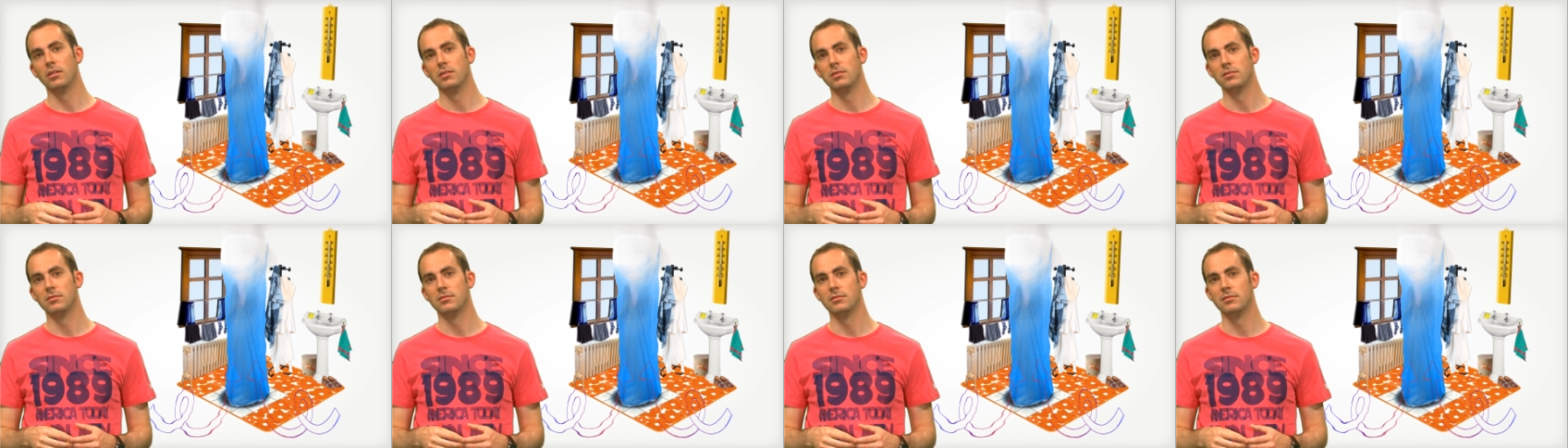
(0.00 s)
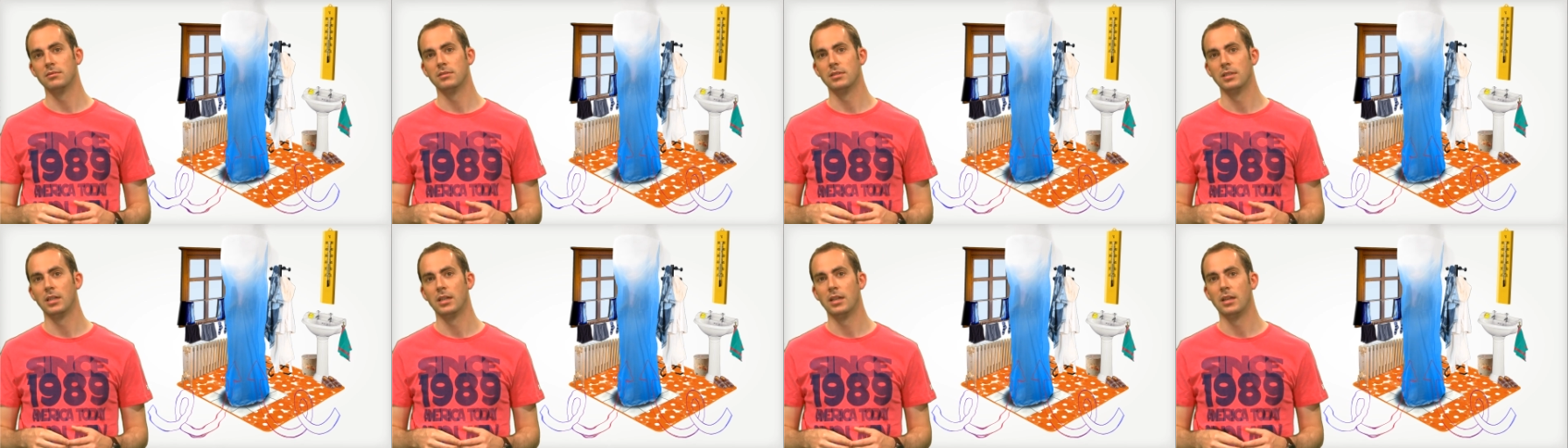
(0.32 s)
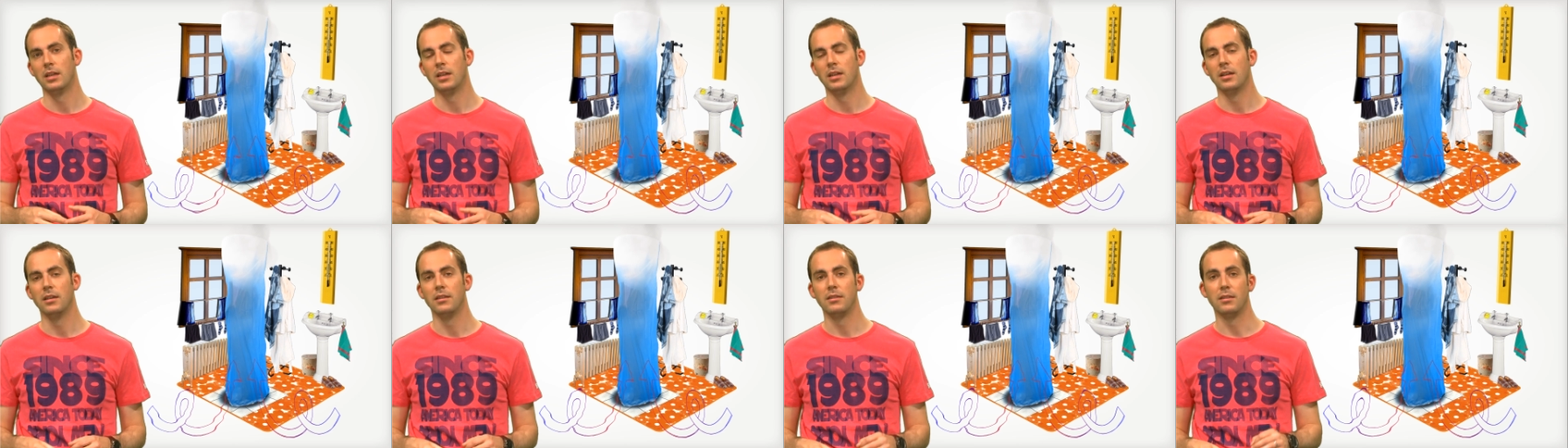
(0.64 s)

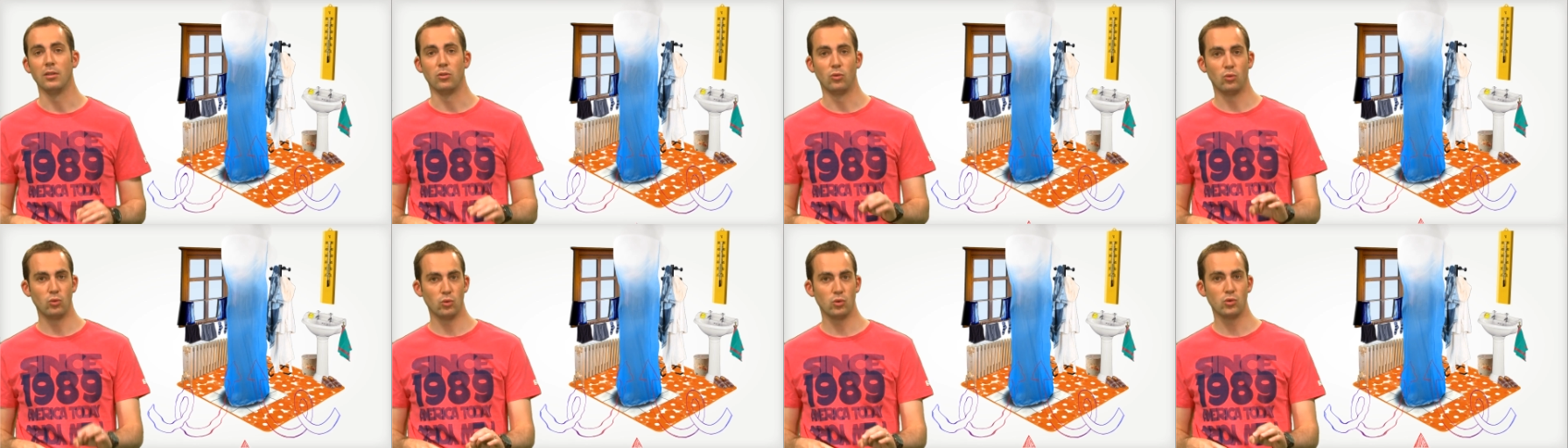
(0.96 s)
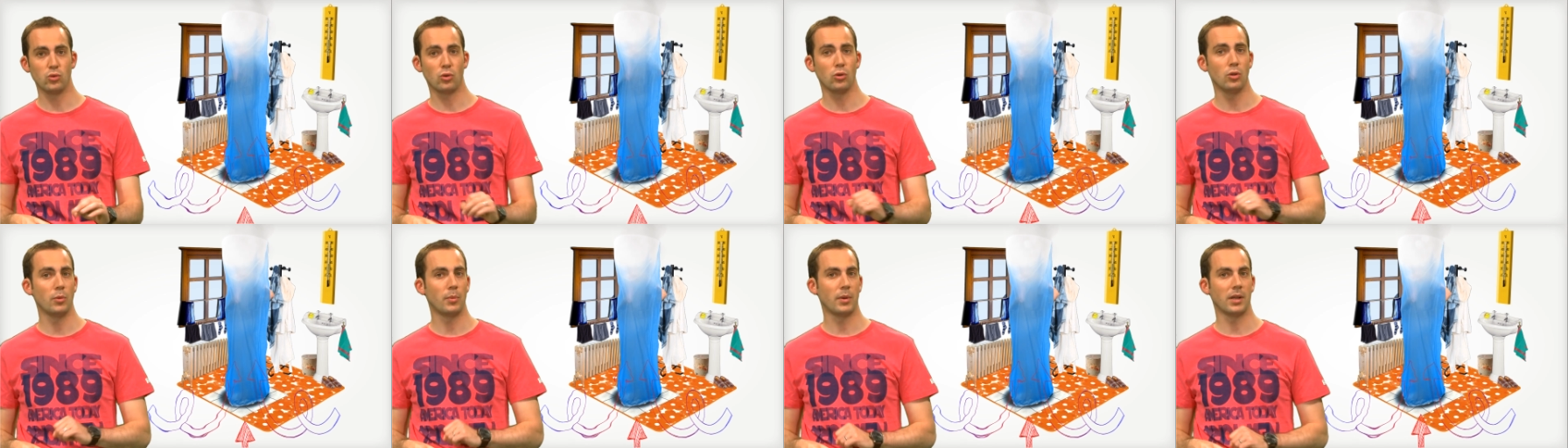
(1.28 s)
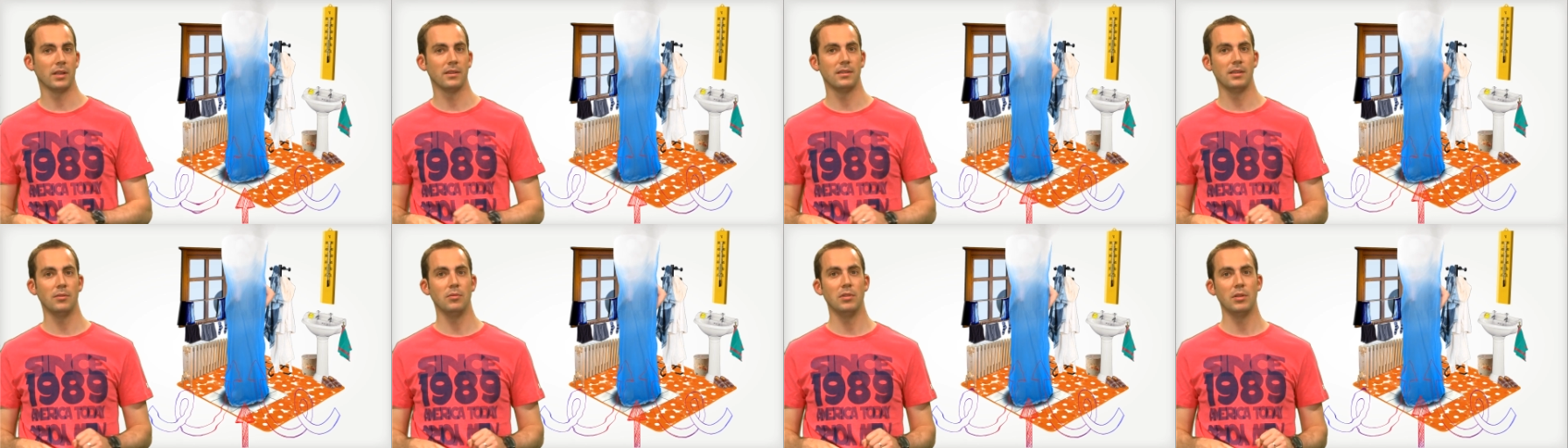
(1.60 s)
C'est toujours le
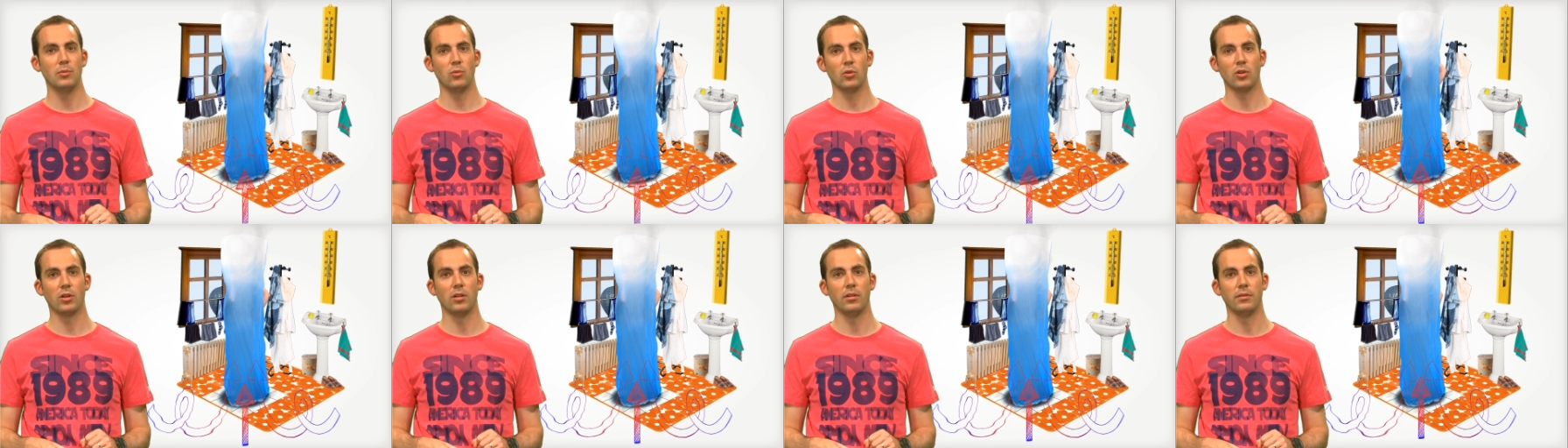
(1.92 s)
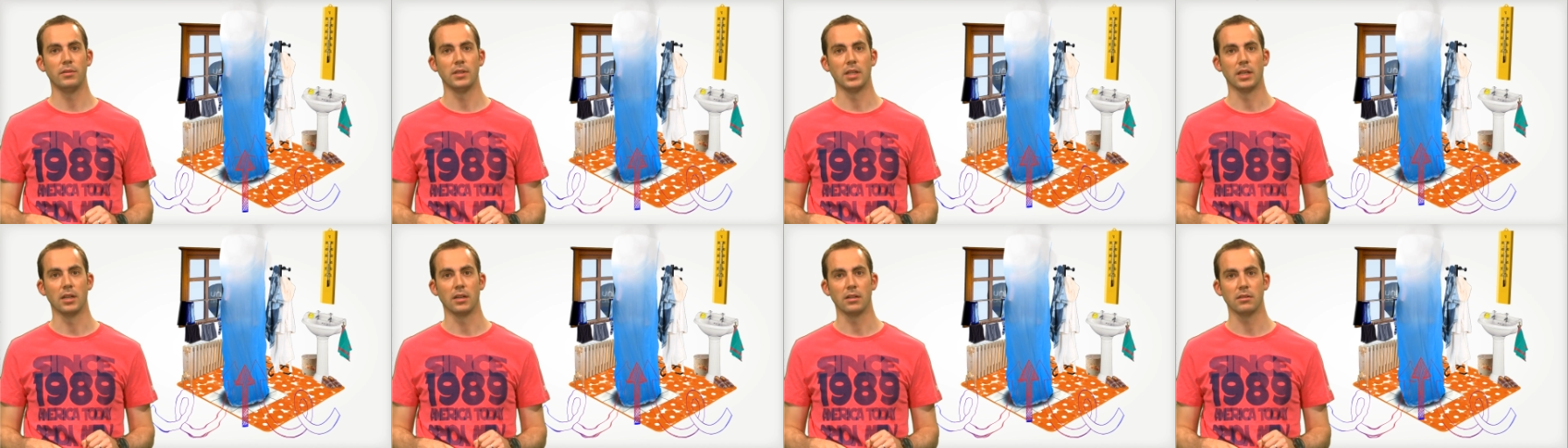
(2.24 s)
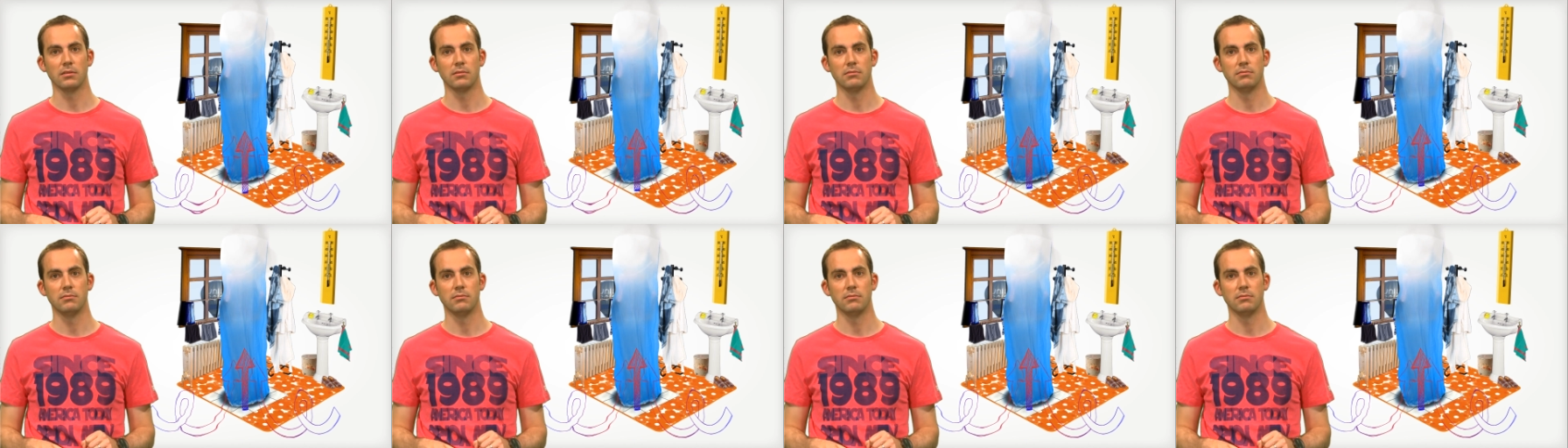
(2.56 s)
principe des montgolfières.